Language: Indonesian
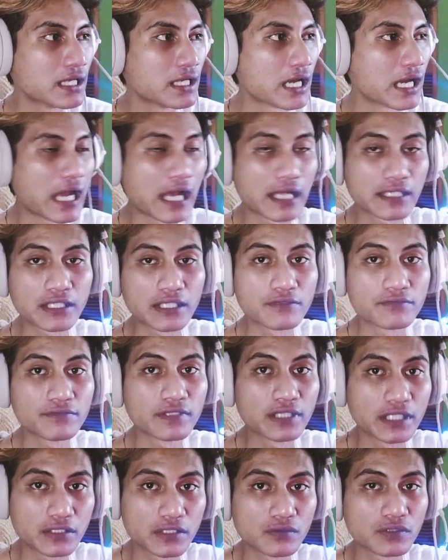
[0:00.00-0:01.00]

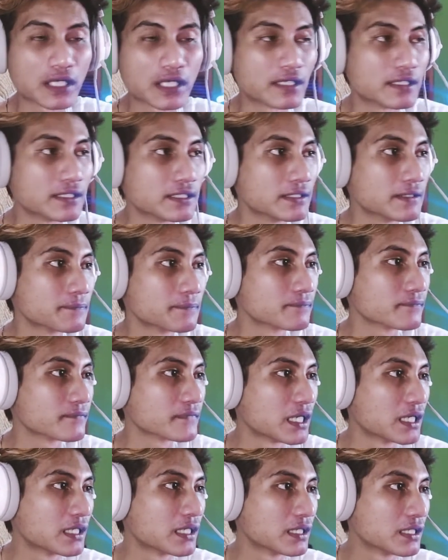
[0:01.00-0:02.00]
ngaktifin itu tadi.
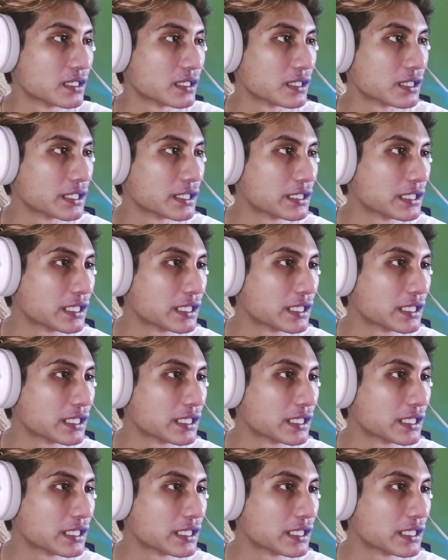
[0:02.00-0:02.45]
Ini